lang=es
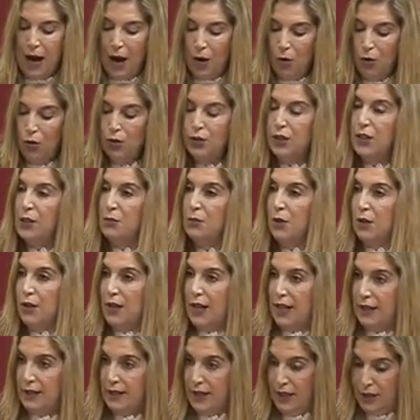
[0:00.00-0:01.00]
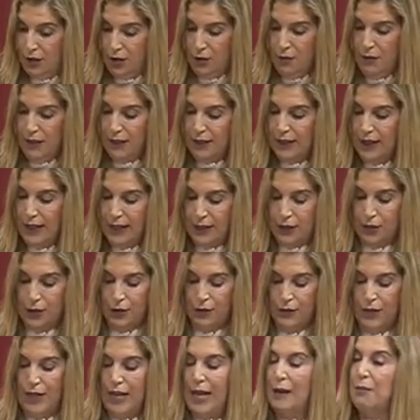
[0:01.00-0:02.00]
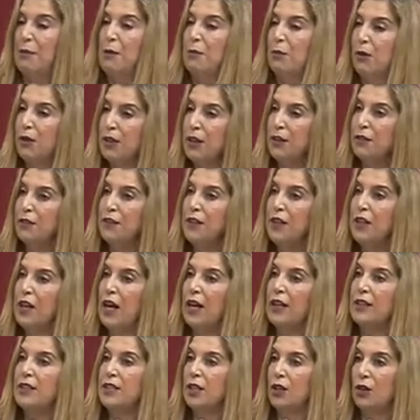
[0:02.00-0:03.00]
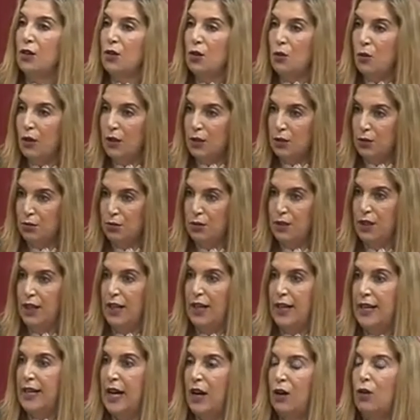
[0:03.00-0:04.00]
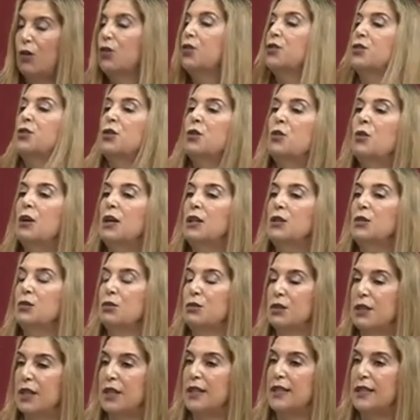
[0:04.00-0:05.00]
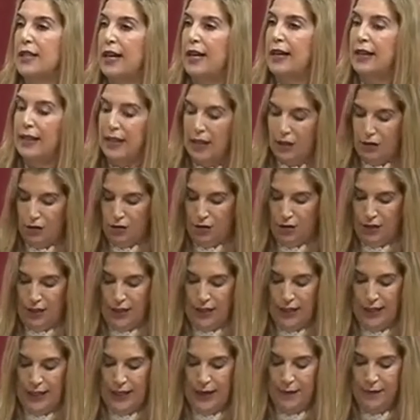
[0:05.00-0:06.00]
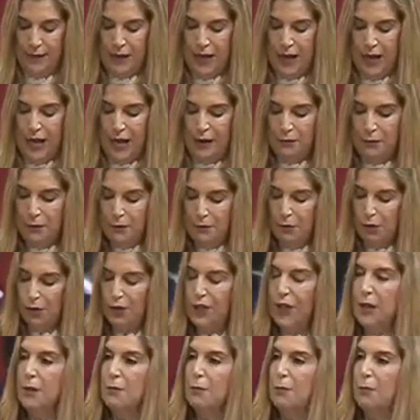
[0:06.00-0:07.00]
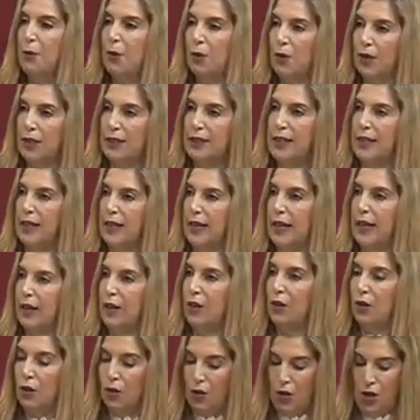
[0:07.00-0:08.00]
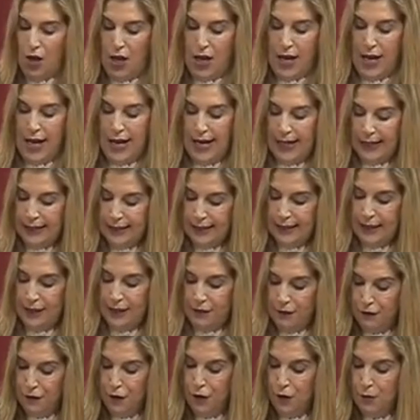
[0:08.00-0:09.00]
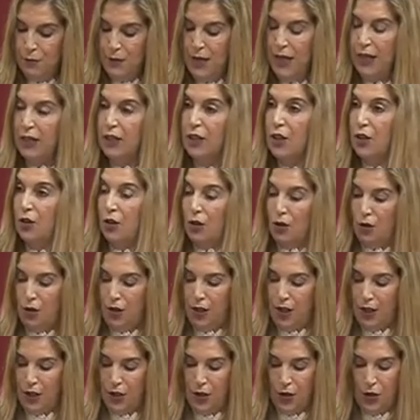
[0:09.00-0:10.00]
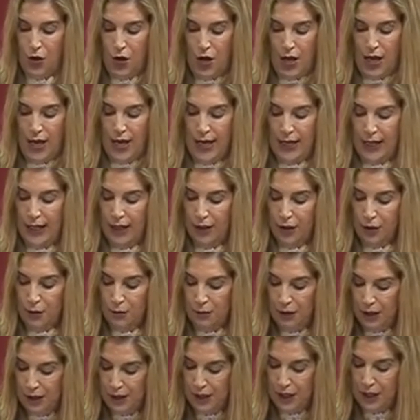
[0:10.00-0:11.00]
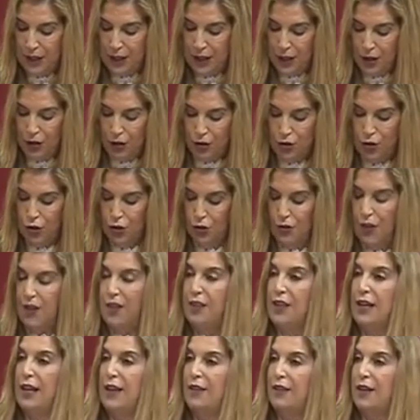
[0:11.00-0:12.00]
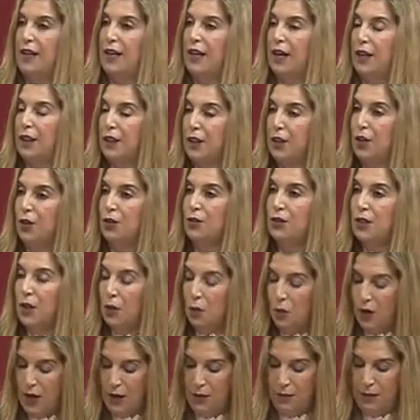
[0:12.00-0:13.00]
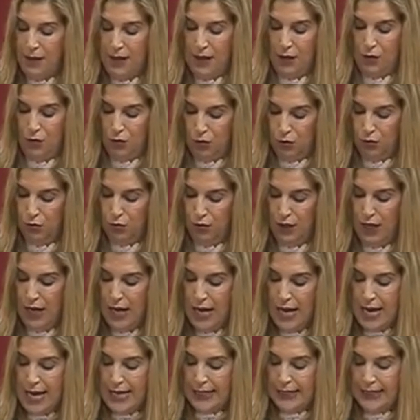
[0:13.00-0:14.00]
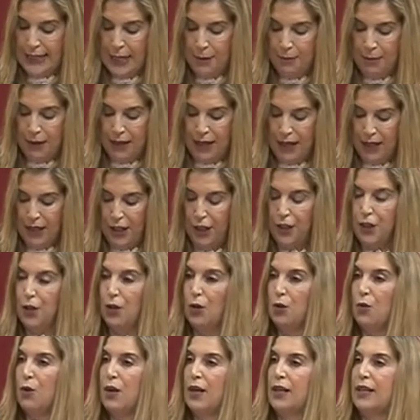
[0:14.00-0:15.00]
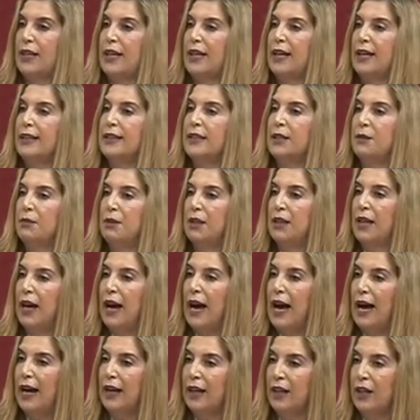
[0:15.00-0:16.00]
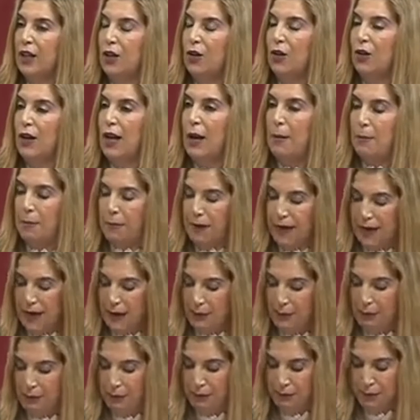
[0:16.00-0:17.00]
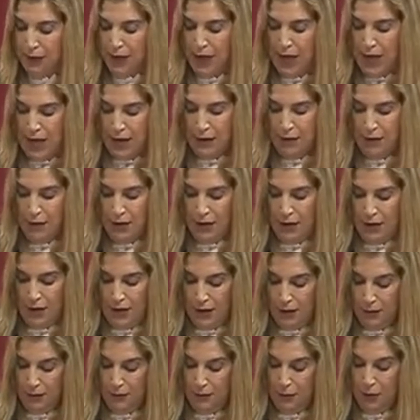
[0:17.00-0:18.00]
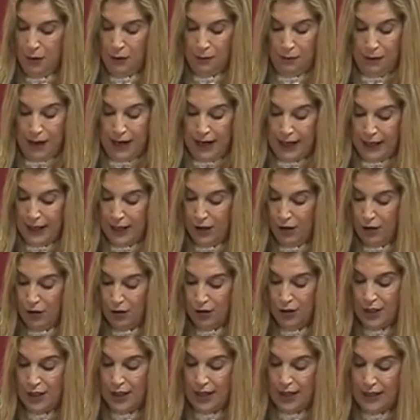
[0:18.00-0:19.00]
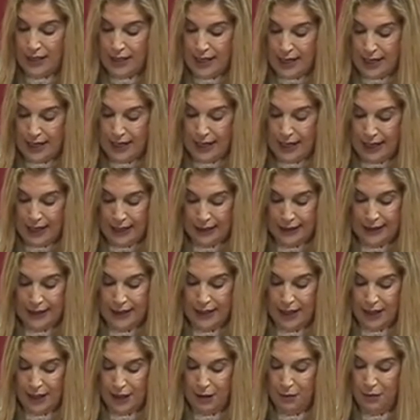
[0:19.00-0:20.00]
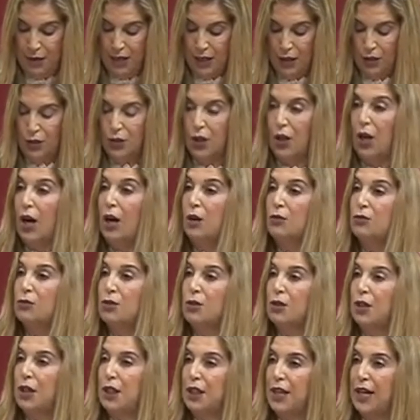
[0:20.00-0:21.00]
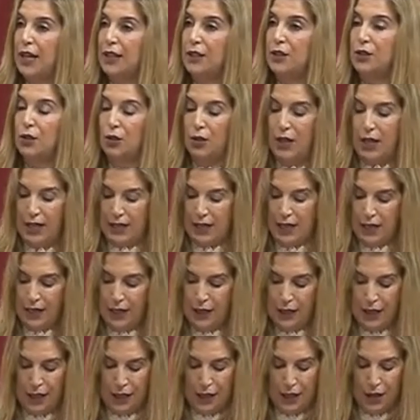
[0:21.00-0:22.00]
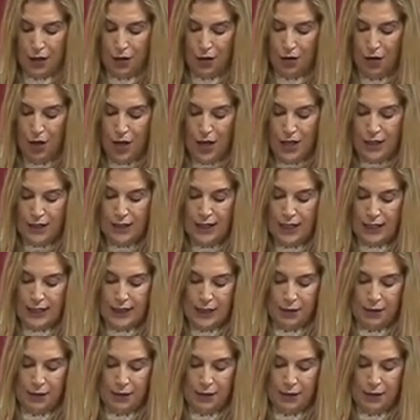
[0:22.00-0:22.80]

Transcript: a último del anterior mandato. La memoria final llegó cuando usted, en agosto, cuando usted ya era consejera. Al mismo tiempo que se encargó este informe arqueológico en el 2018 desde la Delegación de Huelva de Cultura, se paralizó cualquier actividad agrícola para eh, para que no se dañara este yacimiento, autorizando la realización de